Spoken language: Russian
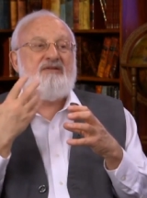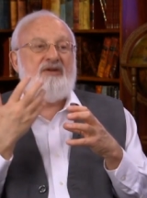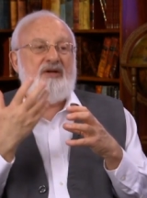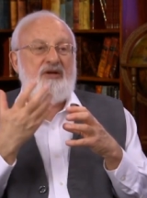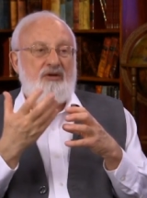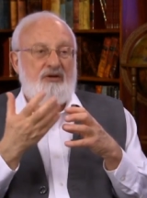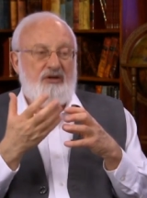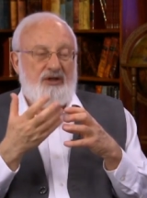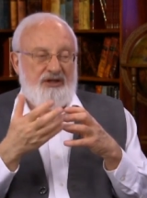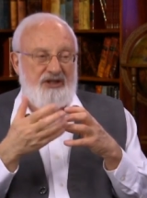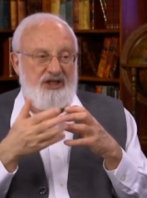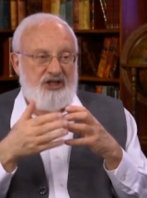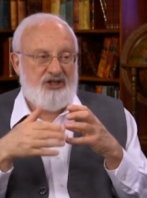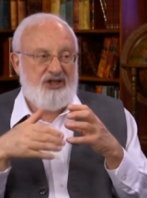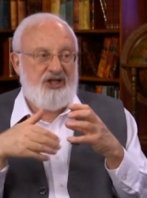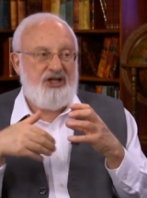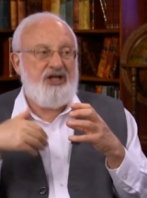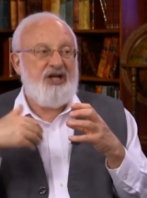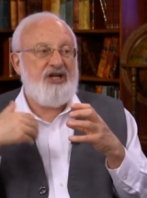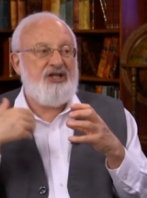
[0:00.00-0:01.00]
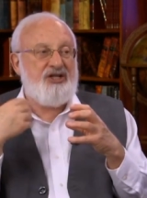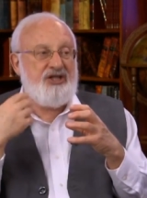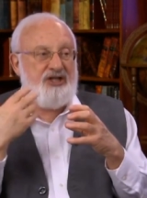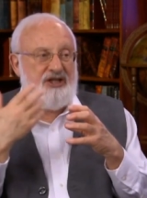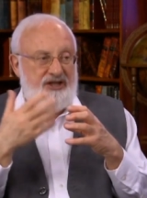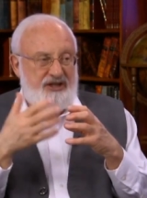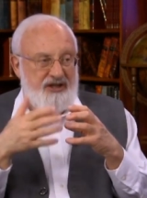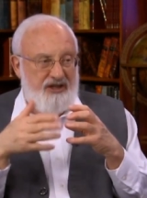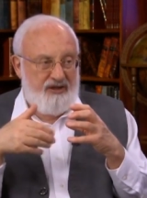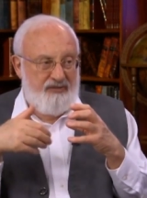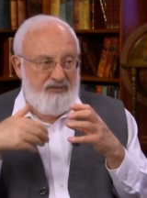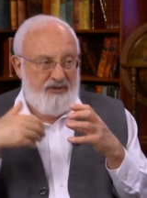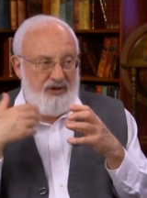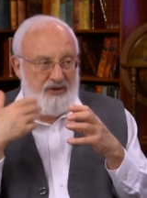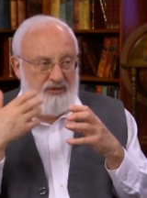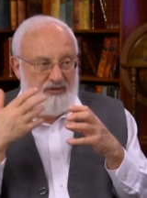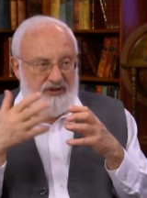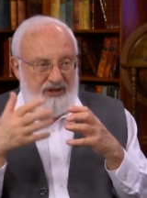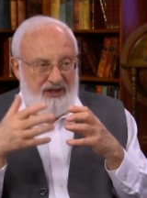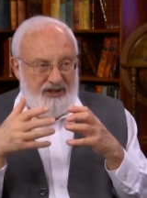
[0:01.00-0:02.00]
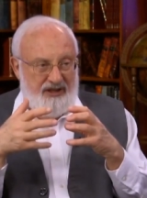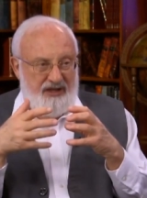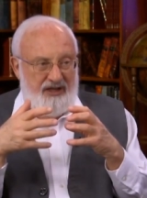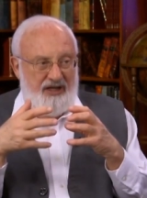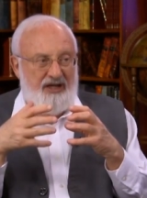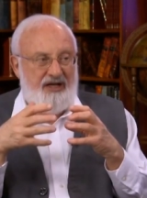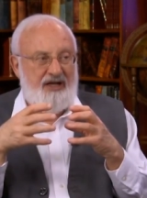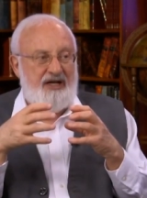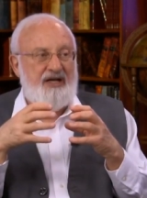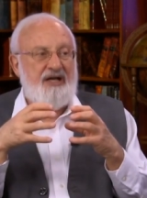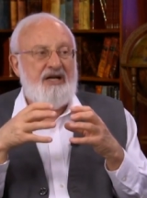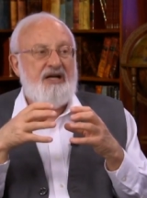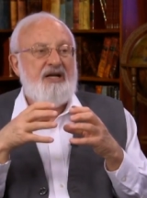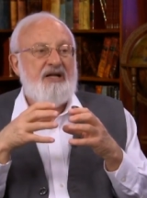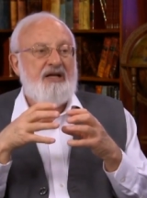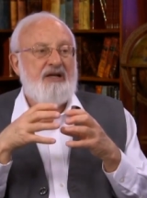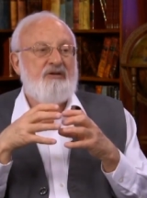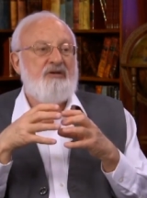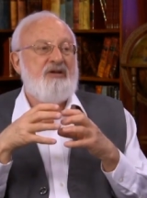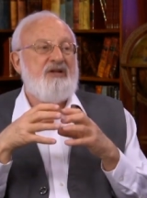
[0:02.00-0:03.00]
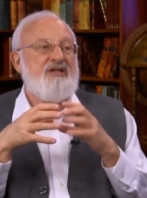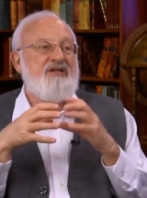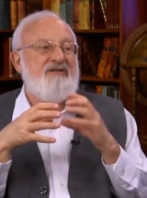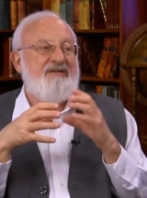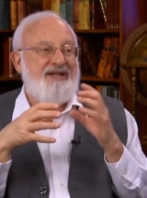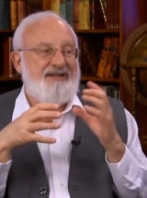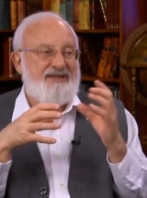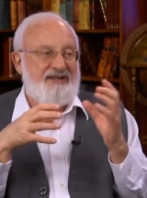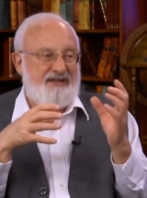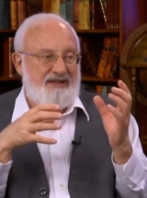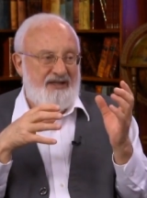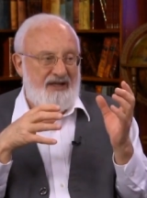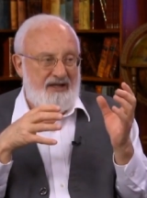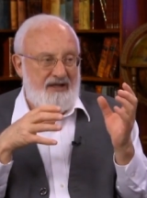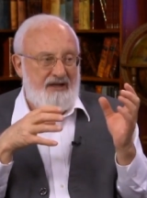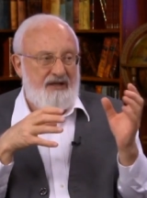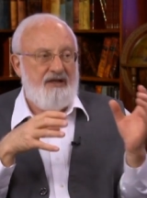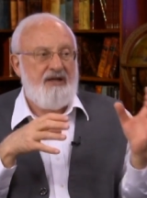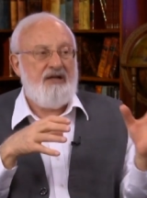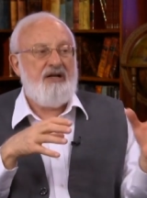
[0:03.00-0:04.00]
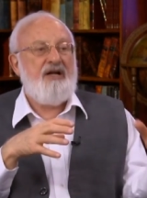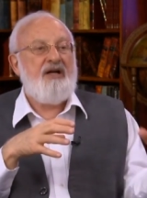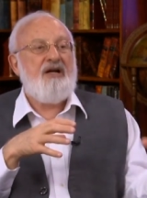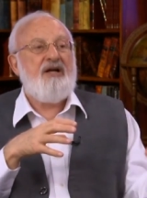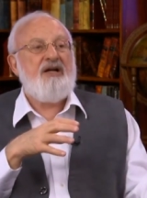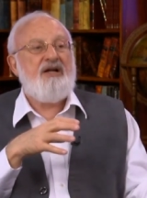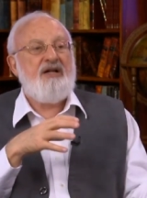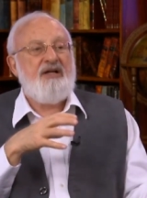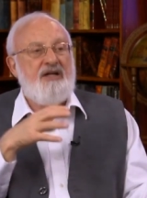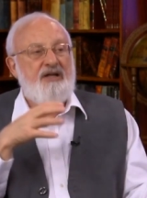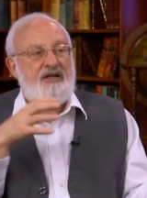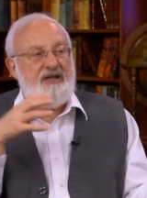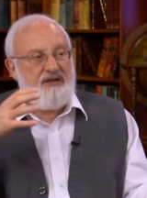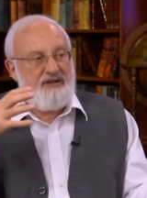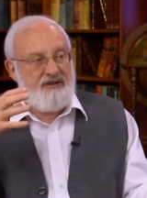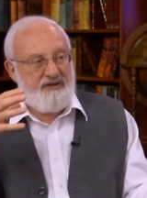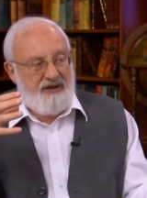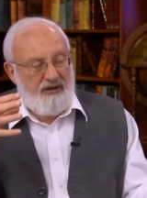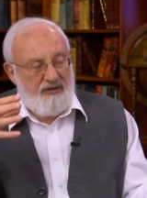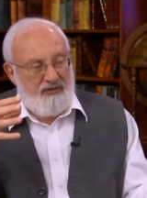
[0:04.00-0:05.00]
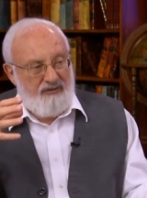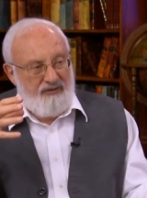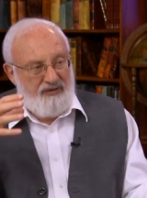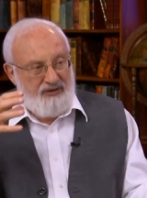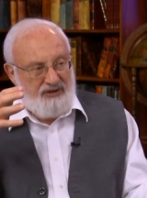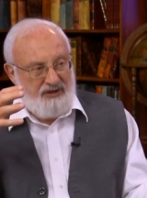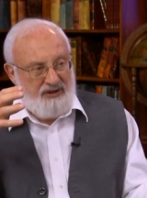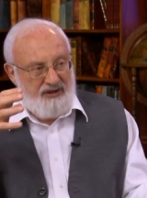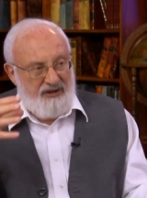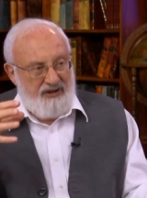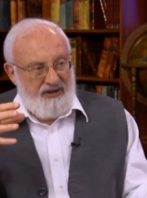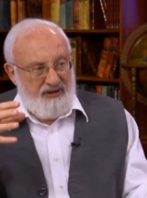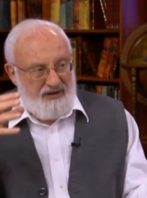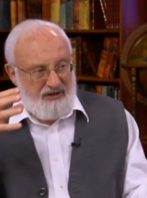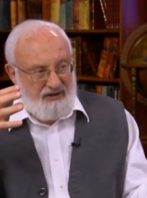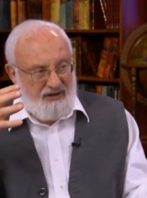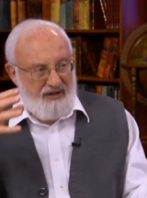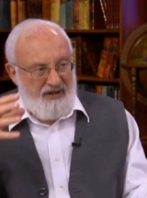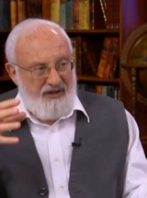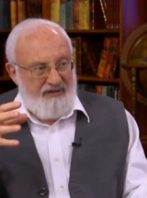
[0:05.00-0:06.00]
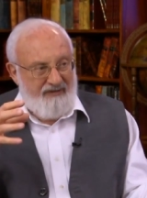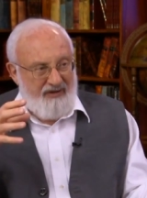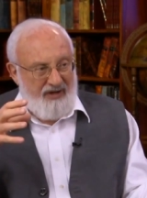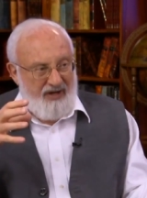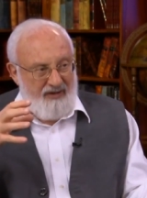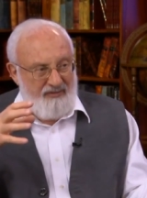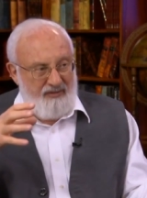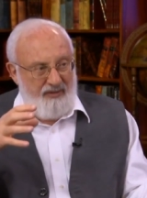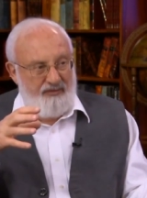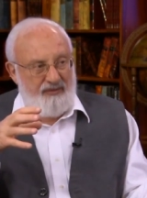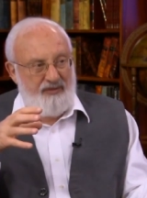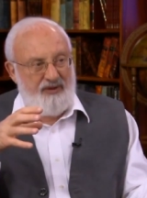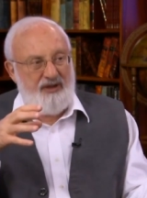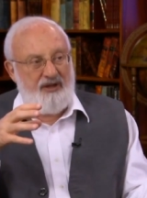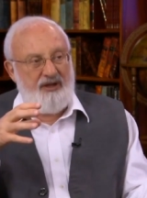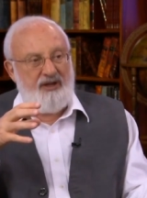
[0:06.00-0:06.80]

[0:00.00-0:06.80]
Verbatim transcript: свое отношение к жизни, к миру и так далее, которое называется Терах, и становится Авраамом.